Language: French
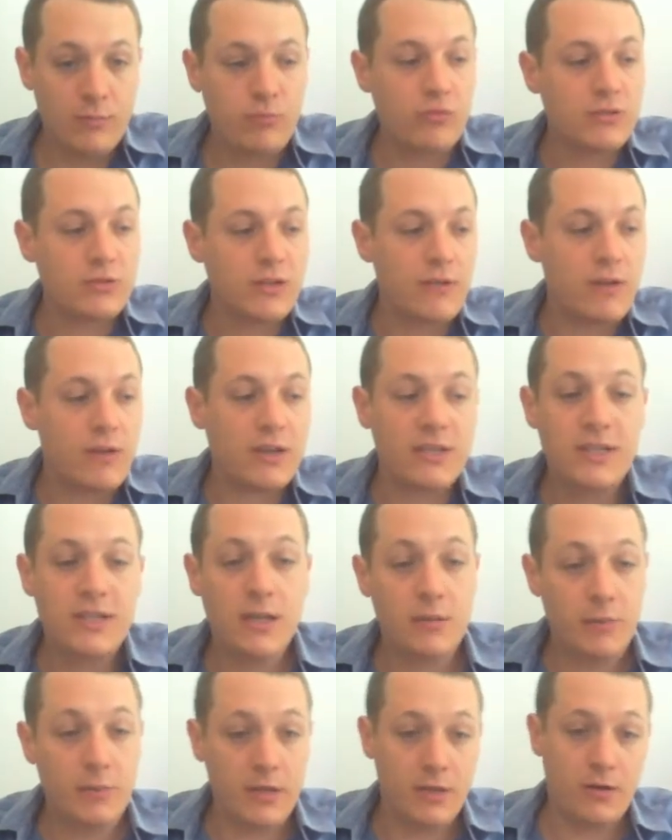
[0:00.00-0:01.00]
pour savoir qui est
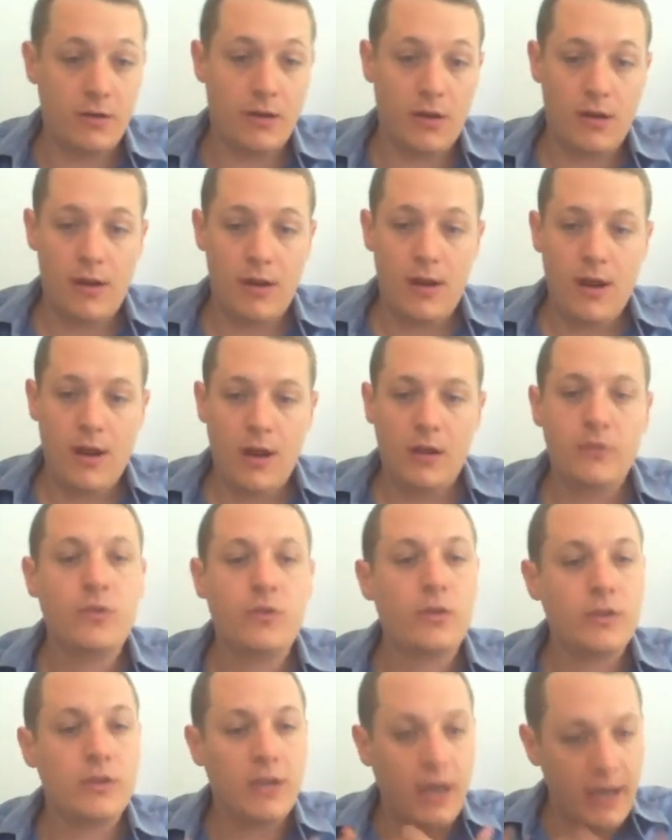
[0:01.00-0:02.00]
le meilleur,
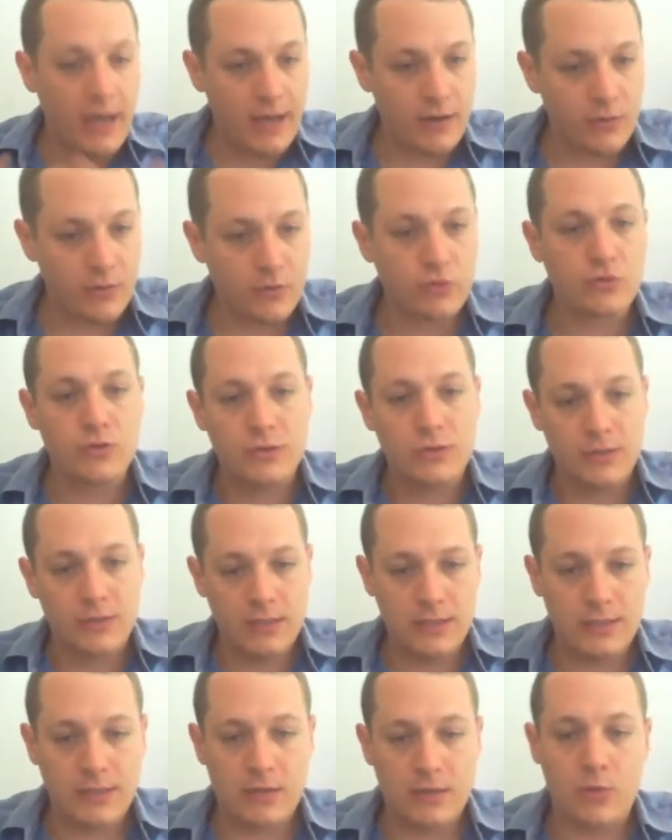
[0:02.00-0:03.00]
dans des règles de
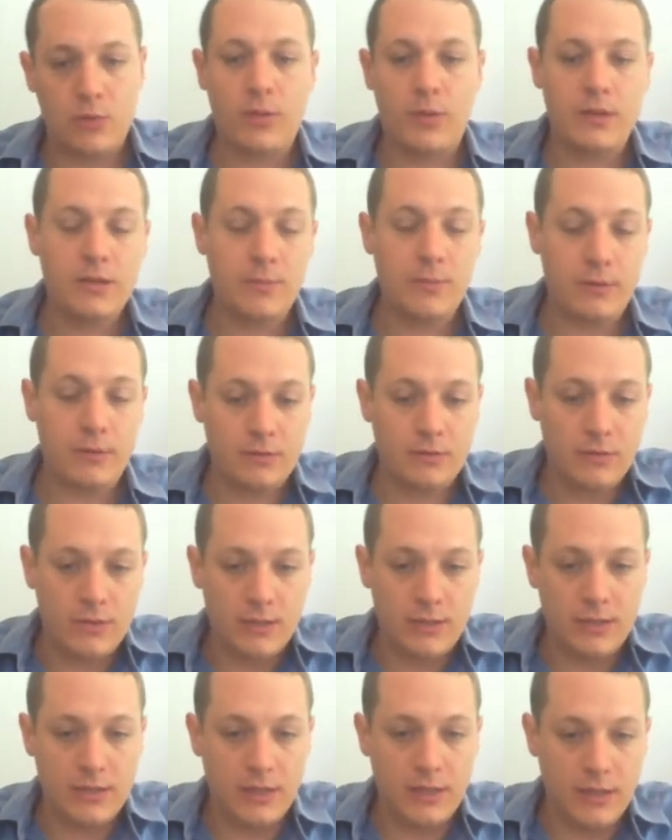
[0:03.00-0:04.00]
justice et compagnie, parce que
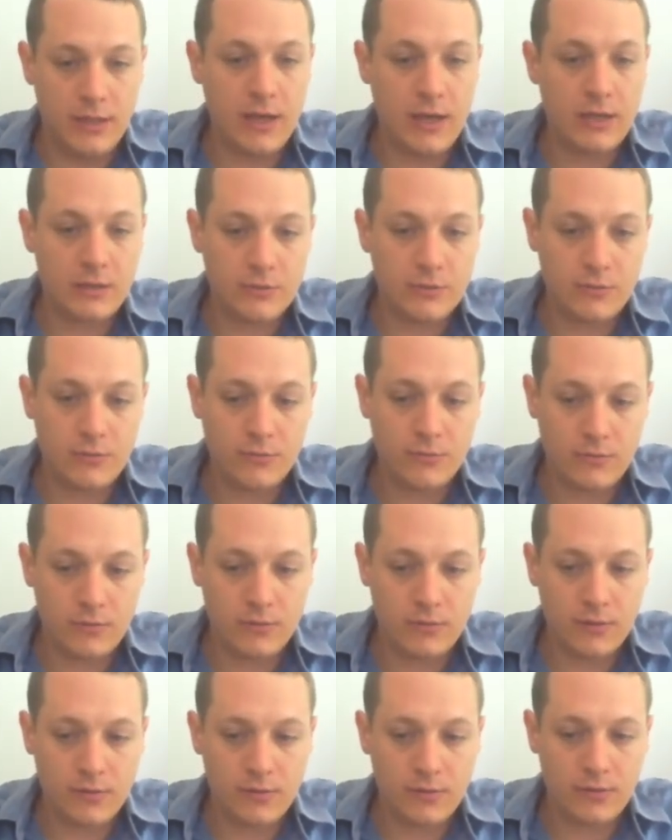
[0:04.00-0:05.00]
les Grecs sont
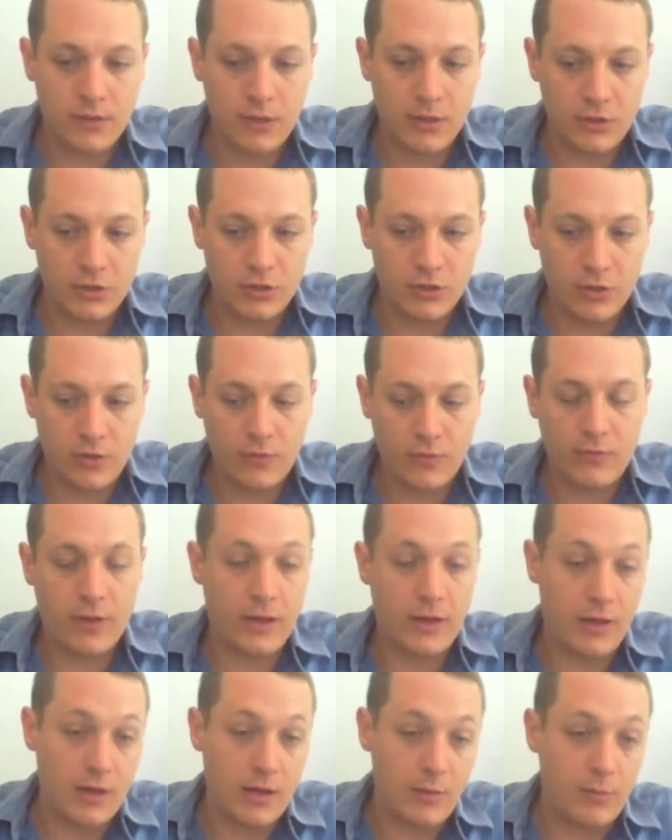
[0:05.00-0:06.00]
des gens,
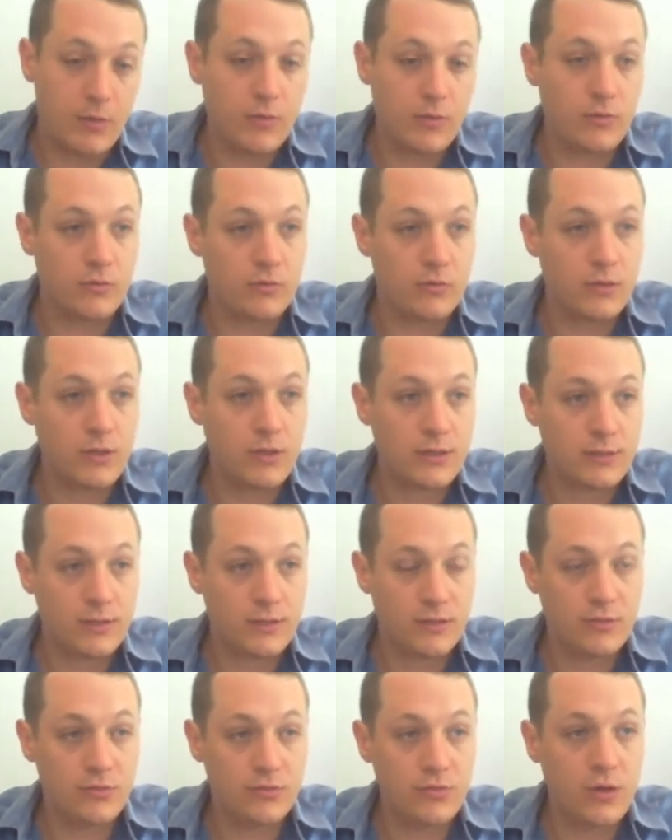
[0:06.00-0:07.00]
à l'époque en tout cas, c'est
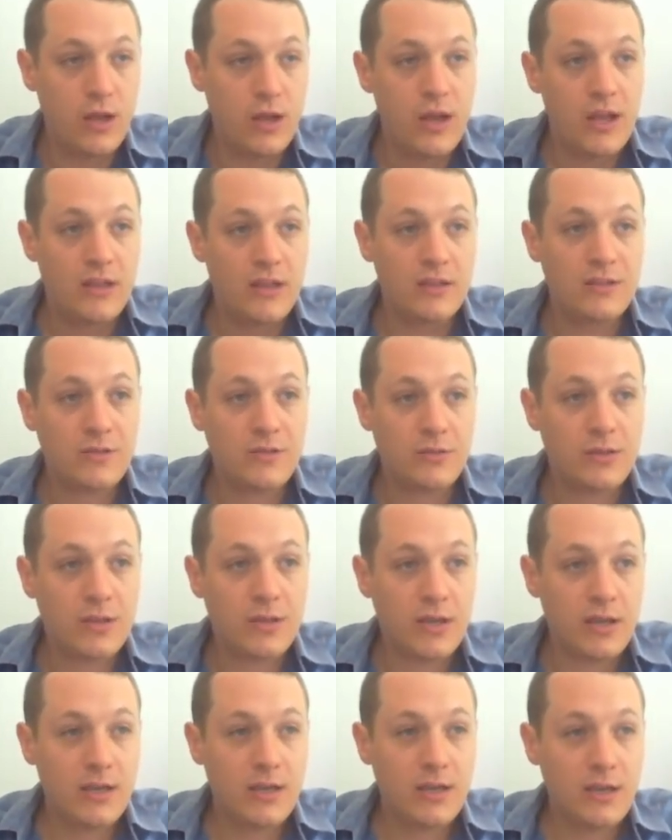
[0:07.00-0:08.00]
sûr, des gens
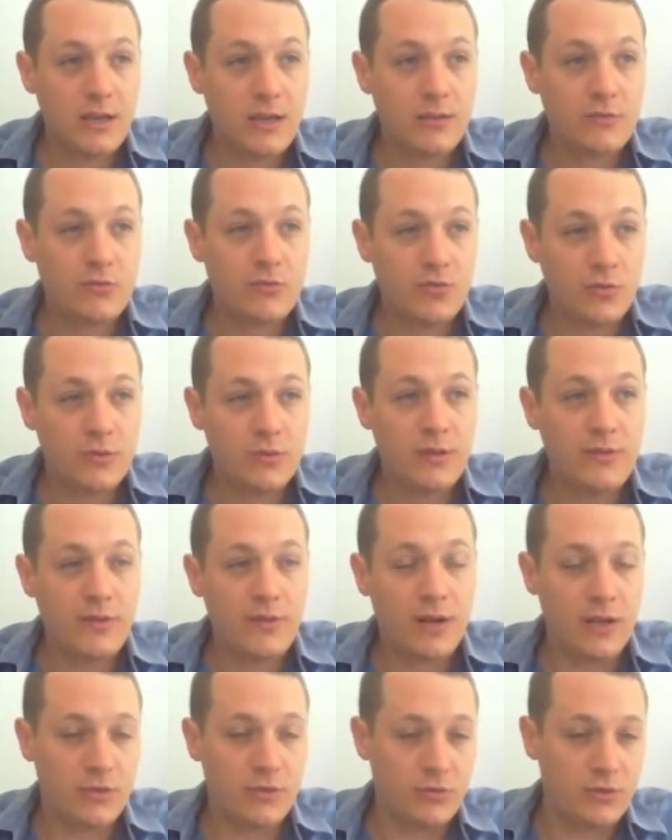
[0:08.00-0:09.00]
très tournés vers
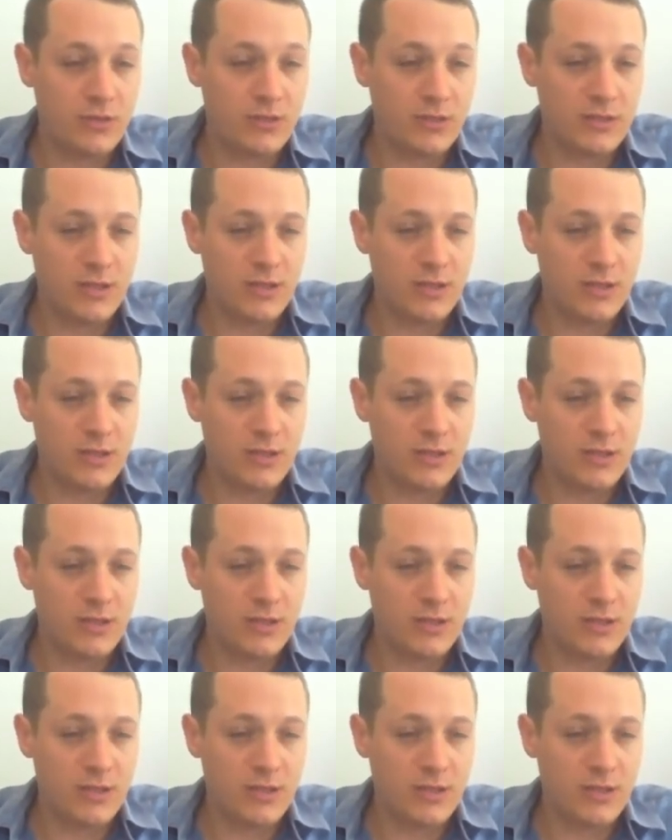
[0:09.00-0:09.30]
la justice.